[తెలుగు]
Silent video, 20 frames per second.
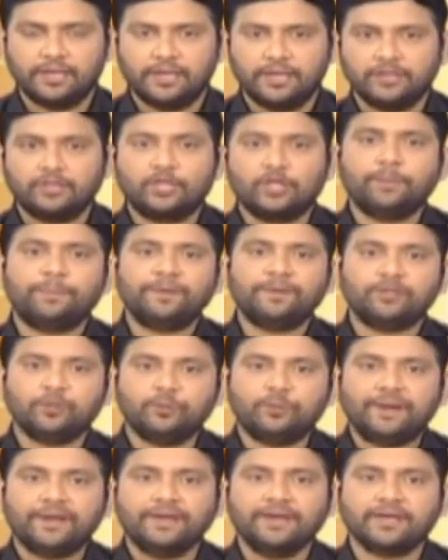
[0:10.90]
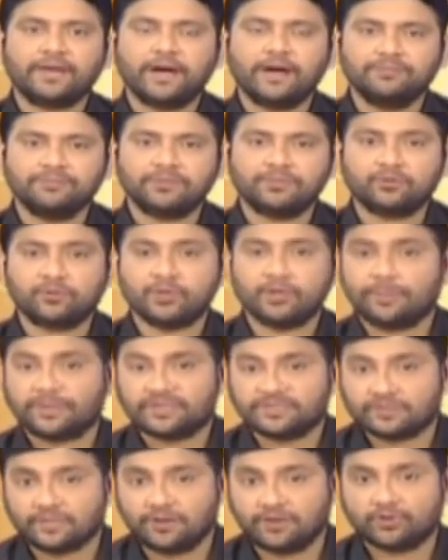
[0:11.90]
తిరుపతి ఉప ఎన్నిక అంశం కూడా
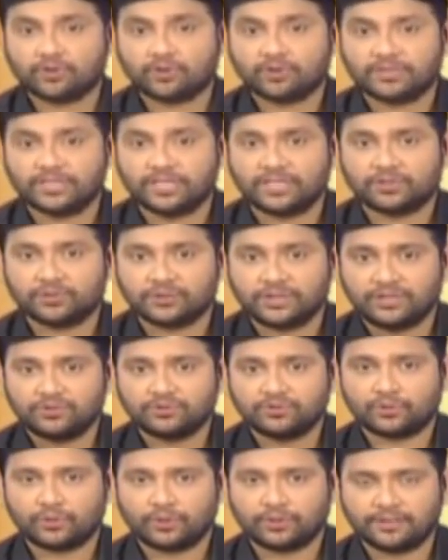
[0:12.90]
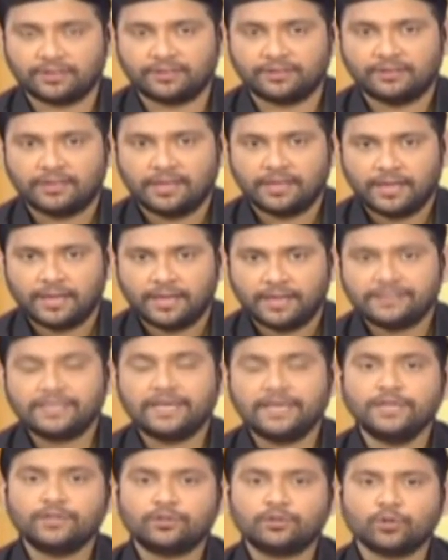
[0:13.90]
ప్రస్తావనకు వచ్చినట్లు తెలుస్తోంది
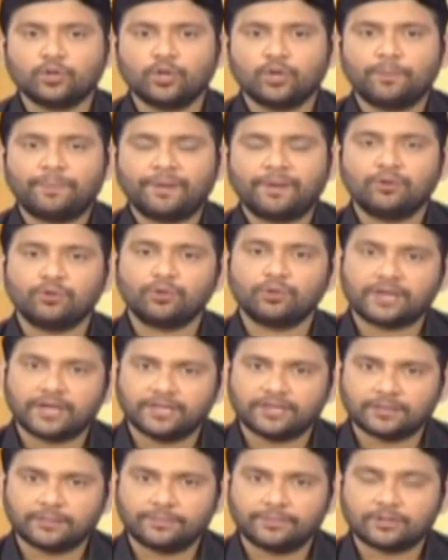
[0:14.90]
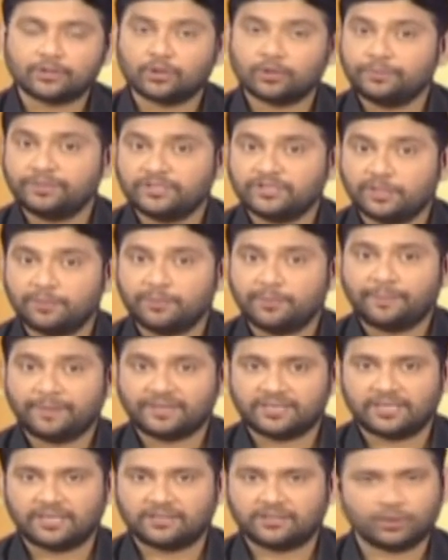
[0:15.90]
ఢిల్లీ టూర్లో పలువురు కేంద్ర మంత్రులు బీజేపీ
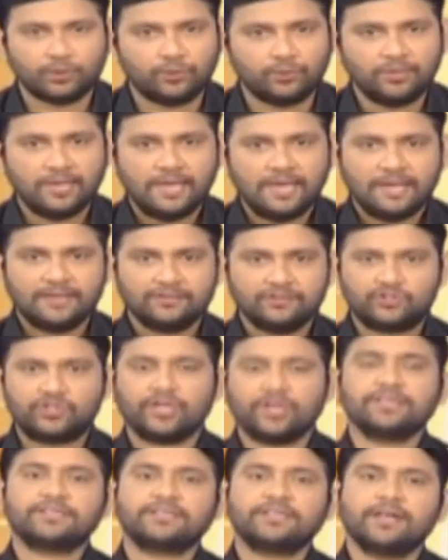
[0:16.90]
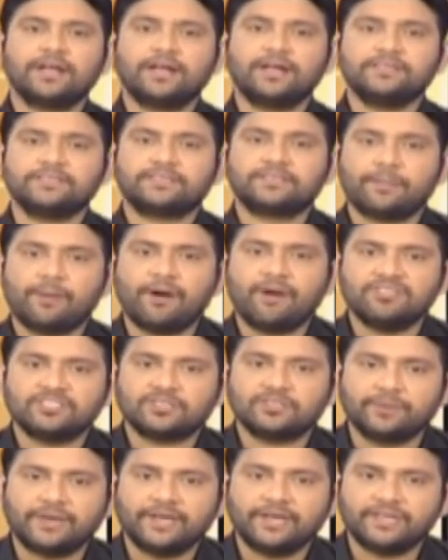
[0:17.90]
పెద్దలతో జనసేనాని
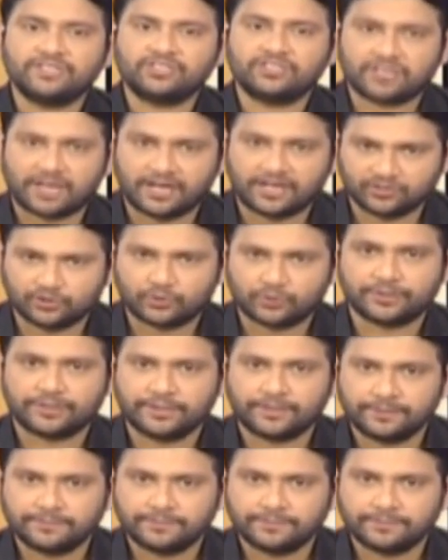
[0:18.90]
సమావేశమయ్యే ఛాన్స్ ఉంది